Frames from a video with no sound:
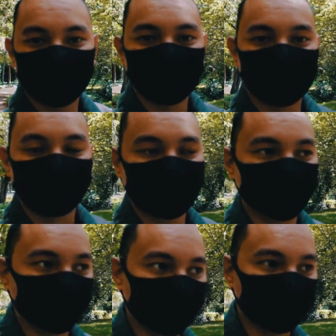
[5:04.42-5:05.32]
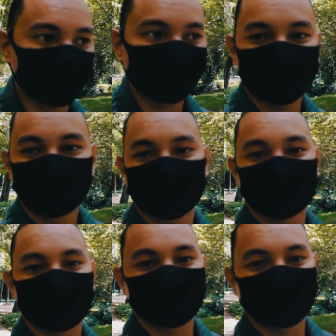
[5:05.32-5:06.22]
por el gobierno
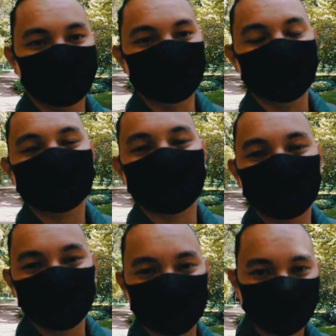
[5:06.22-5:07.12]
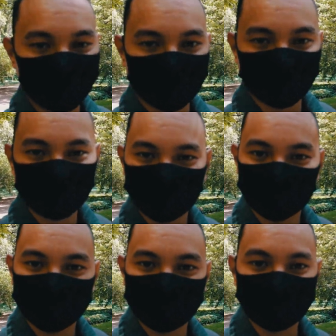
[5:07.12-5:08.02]
que administra los, los recursos
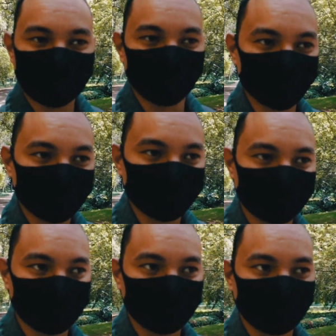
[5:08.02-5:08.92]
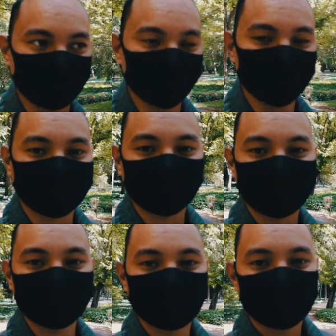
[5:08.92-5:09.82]
de la corona, de la
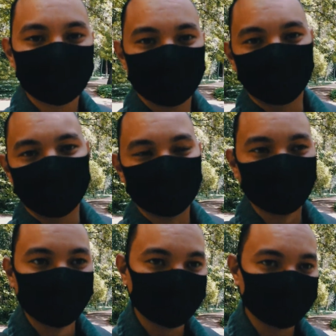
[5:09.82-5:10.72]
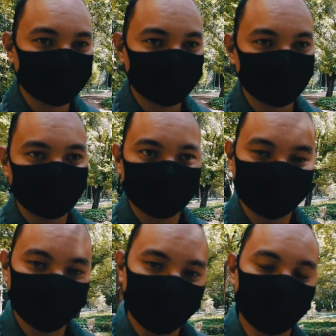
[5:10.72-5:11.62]
monarquía, pero es
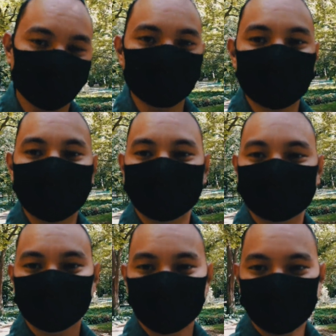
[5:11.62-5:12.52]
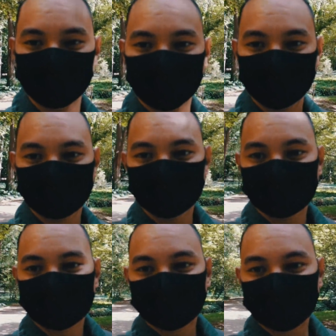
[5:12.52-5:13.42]
de ellos, es una casa, una más
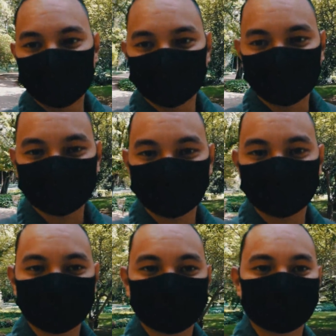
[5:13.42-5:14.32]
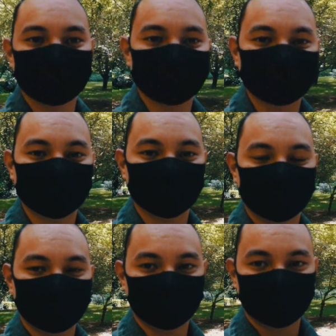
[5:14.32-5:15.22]
de las casas de descanso
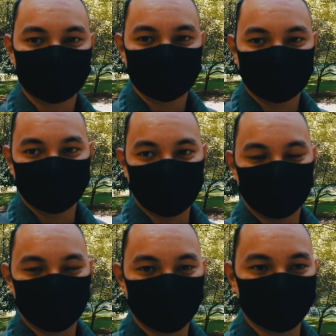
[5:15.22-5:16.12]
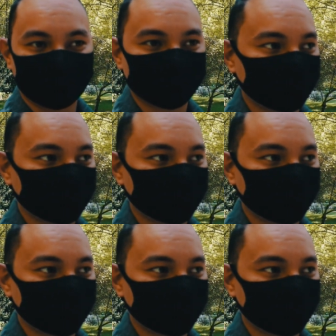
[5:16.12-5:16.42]
de, la corona.